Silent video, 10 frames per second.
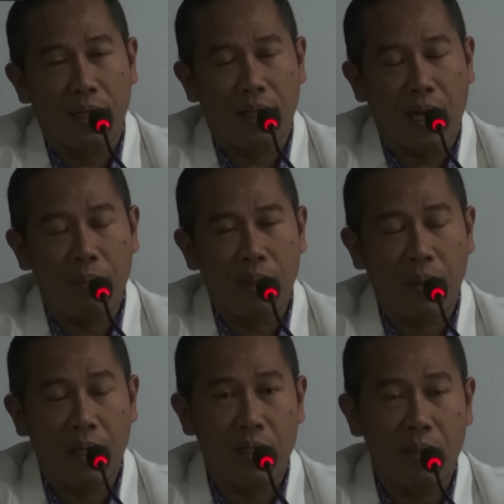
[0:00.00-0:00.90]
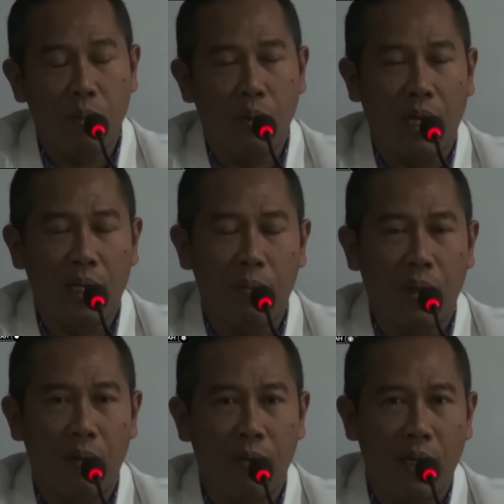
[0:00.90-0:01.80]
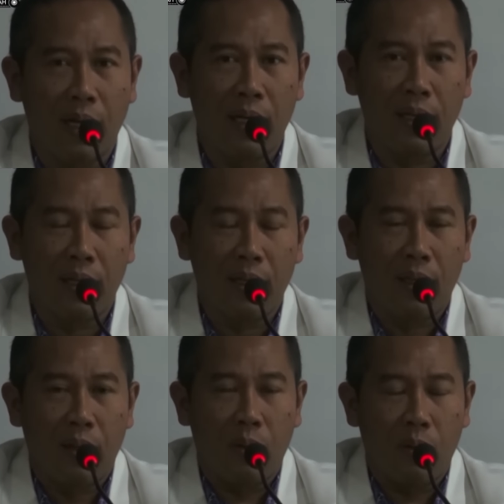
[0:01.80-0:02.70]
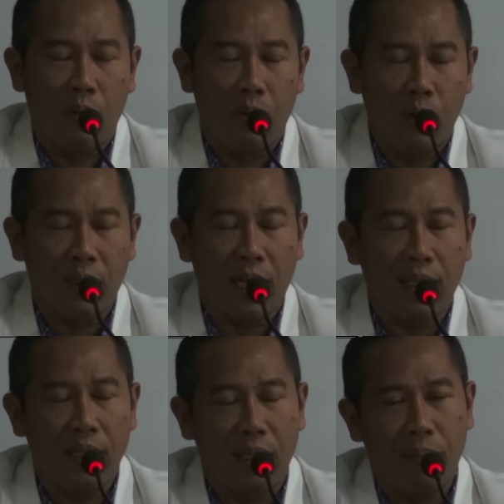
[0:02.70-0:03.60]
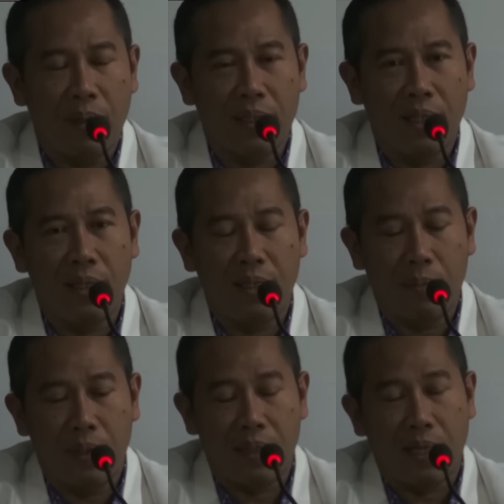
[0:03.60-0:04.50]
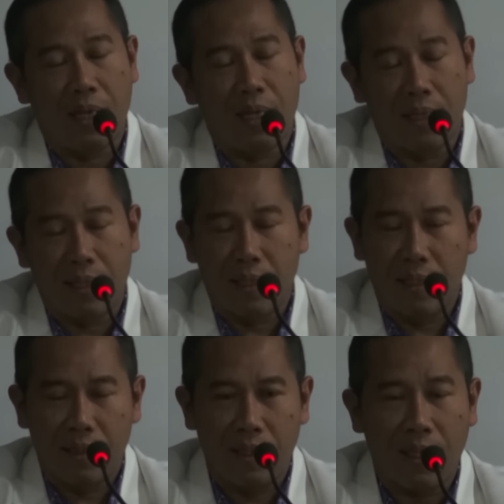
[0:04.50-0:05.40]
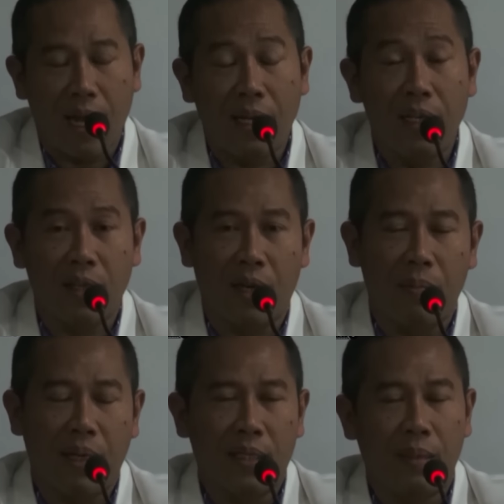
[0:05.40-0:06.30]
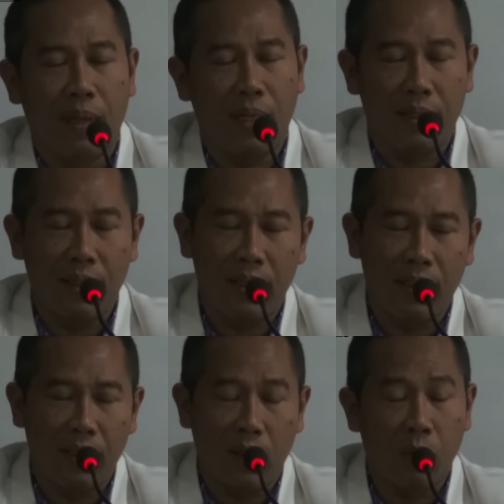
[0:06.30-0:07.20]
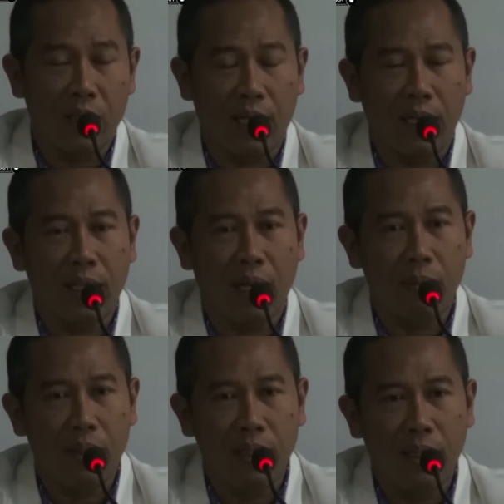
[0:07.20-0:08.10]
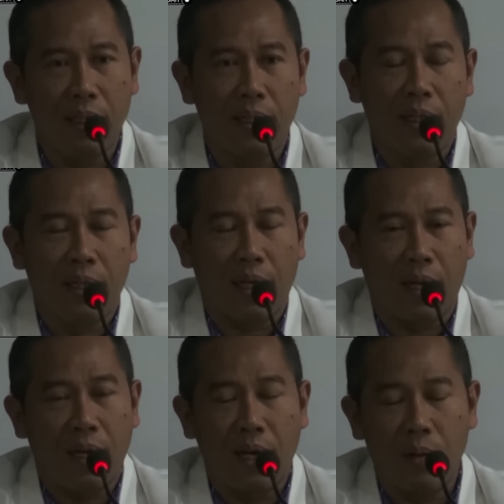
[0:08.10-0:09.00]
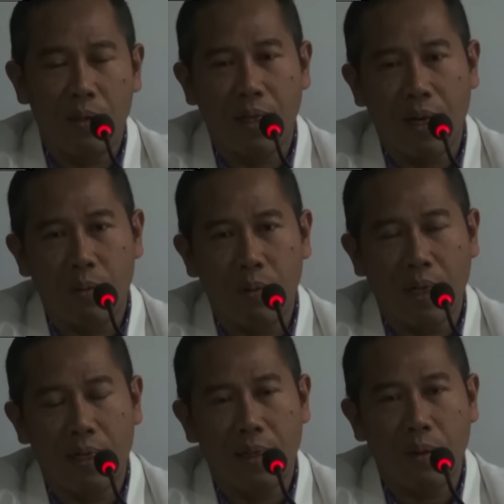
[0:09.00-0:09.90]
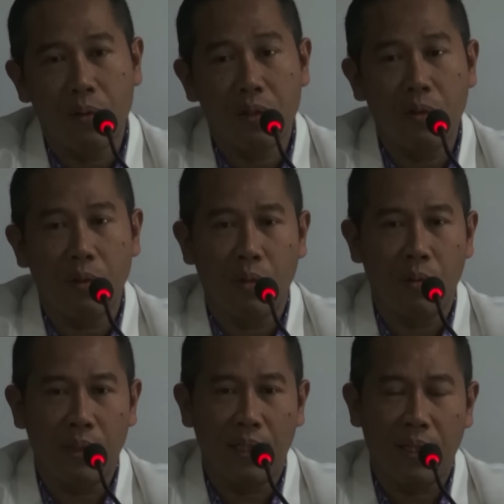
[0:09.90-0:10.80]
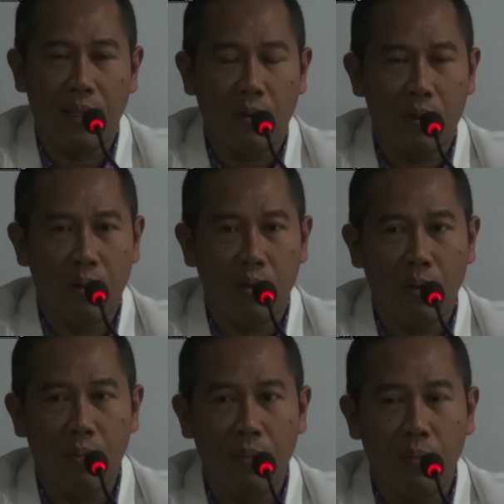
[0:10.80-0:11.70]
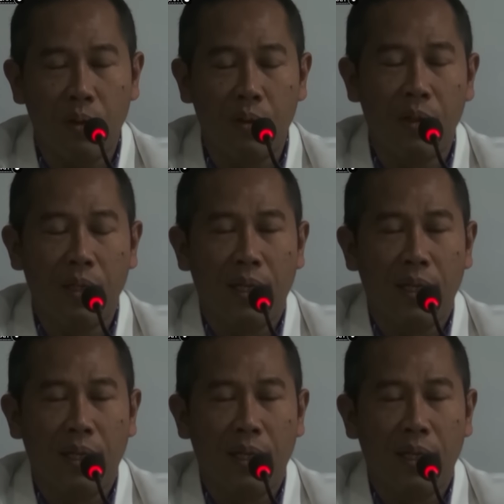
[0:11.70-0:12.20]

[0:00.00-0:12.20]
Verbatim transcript: Kami berkesimpulan bahwa untuk saat ini pasien tidak bisa ditangani secara maksimal di rumah sakit kami karena harus dilakukan osteotomi dan osteotomi pun